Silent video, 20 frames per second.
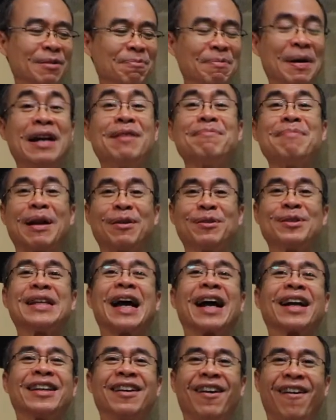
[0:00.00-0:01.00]
เพิ่งมารู้
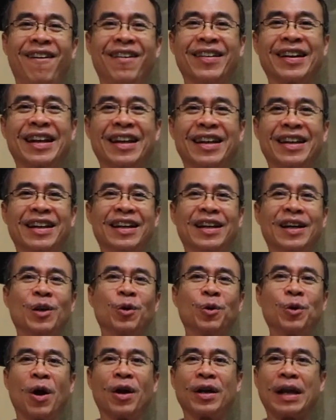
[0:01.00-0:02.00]
จักยี่ห้อนี้
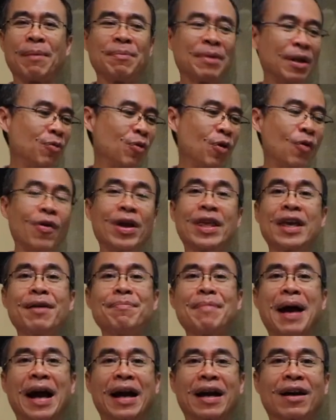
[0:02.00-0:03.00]
ลุงหนอทำรีวิวไว้เย
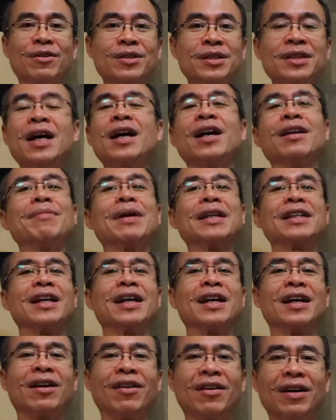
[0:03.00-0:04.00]
อะมากเขาเสิร์ชมาเจ
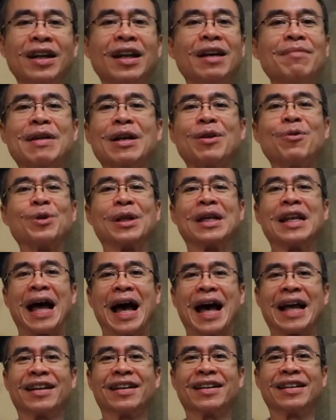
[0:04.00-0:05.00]
อเขาก็เลยมาดูที่
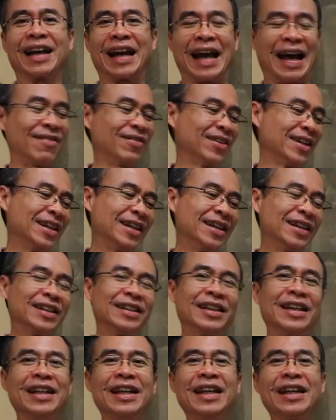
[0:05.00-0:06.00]
ร้านนะครับ
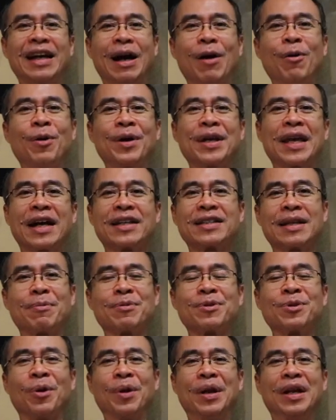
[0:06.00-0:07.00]
ทีนี้เขาก็ยังสับ
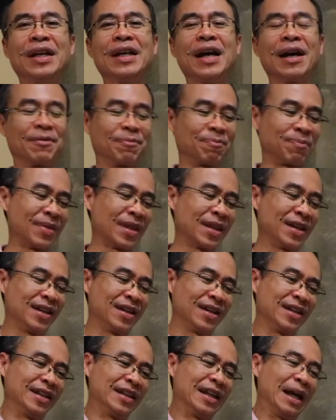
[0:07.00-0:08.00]
สนเรื่อง
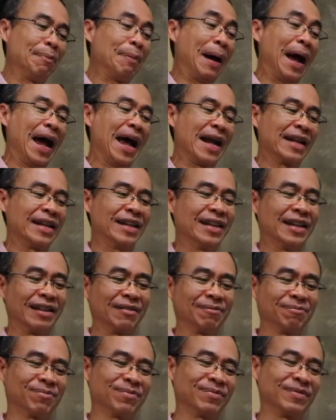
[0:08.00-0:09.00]
เนื้อผ้านิดนึง
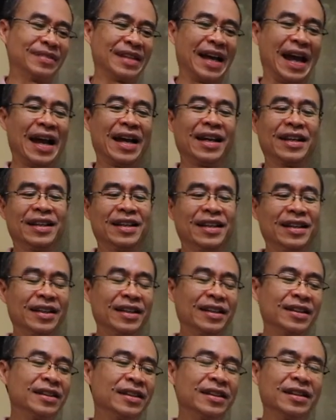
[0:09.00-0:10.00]
นะ
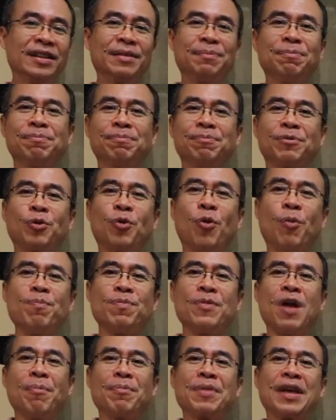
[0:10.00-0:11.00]
คือกลุ่ม
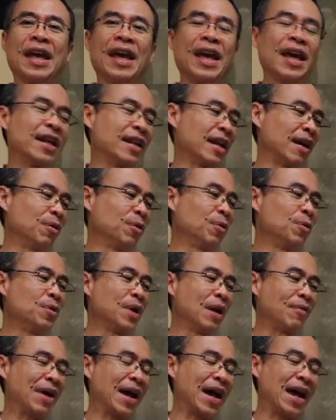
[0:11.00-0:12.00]
ดอมเคเนี่ยเขารู้
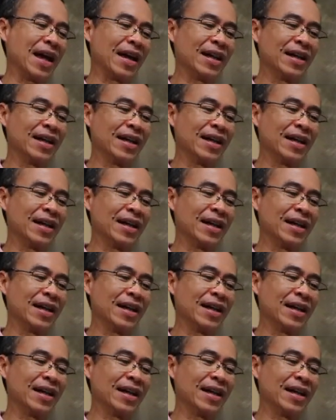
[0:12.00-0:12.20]
แล้วว่า